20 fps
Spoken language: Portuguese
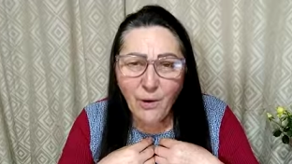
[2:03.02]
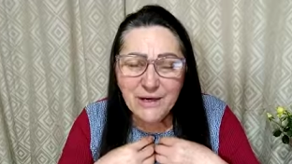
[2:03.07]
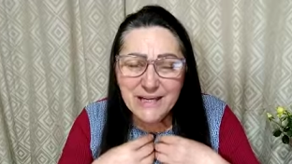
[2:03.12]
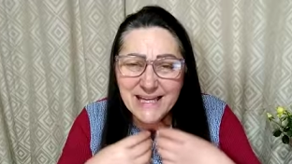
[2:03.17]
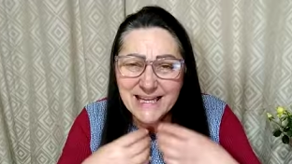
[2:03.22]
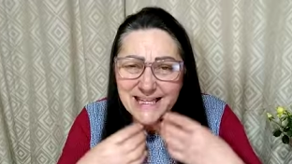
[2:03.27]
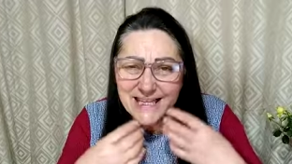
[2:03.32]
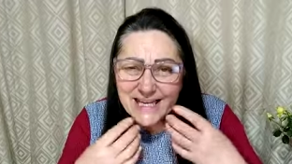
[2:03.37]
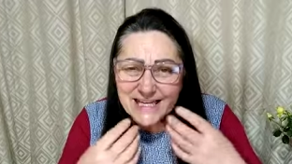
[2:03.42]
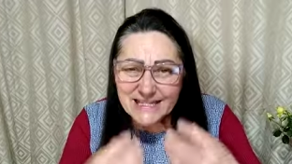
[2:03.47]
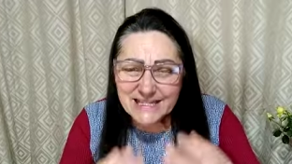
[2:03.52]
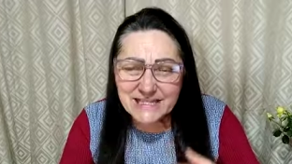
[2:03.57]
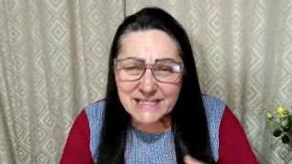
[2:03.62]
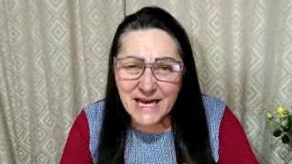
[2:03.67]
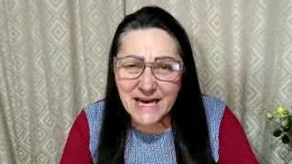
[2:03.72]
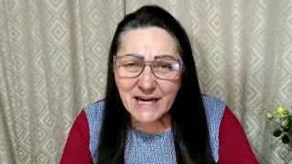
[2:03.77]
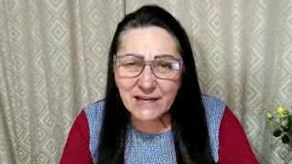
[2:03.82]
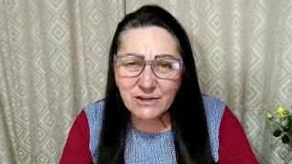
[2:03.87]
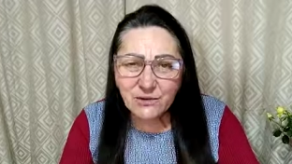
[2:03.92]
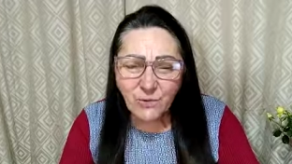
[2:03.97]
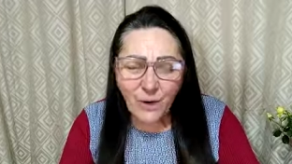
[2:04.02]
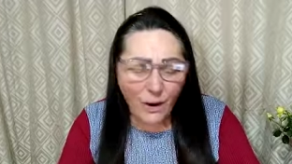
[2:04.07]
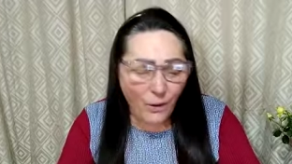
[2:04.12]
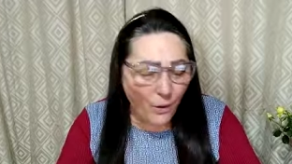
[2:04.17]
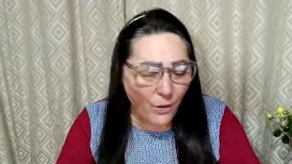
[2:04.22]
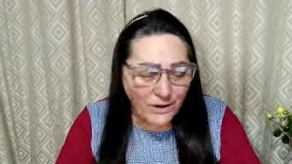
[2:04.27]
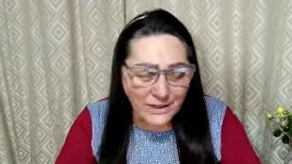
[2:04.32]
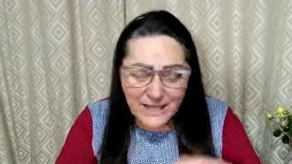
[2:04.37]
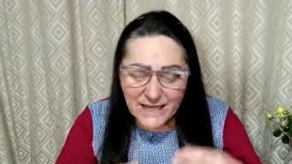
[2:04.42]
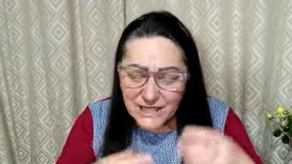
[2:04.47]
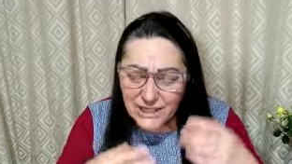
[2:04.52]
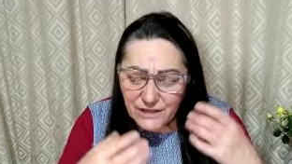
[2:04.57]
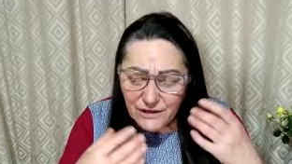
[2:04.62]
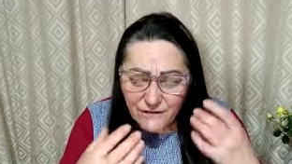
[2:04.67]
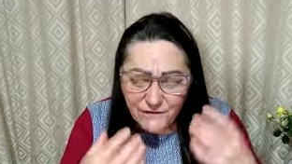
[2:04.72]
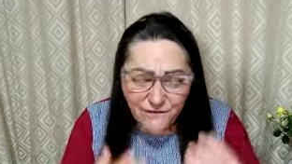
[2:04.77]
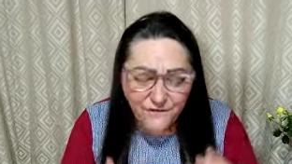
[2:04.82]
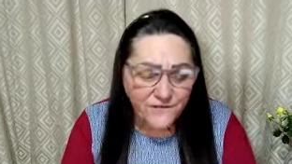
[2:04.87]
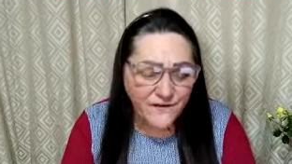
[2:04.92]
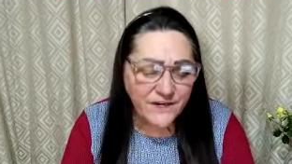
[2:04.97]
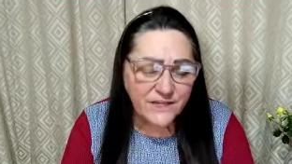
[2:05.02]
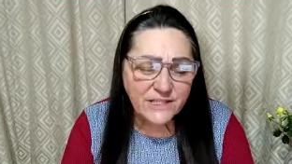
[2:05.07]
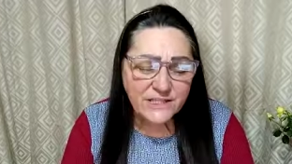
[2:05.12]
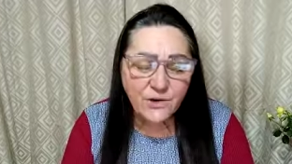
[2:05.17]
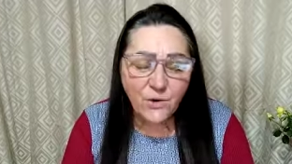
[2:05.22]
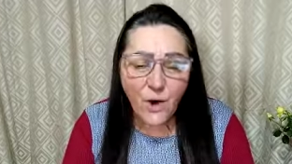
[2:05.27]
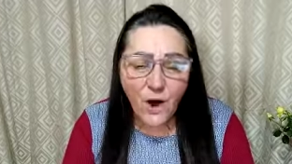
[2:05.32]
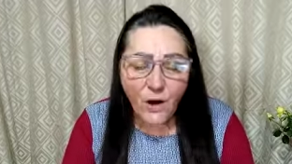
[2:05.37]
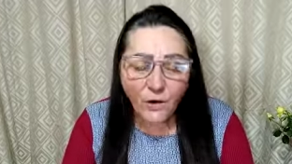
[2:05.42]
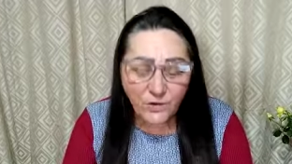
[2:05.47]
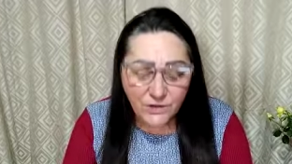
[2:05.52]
aonde é deserto, aonde é difícil,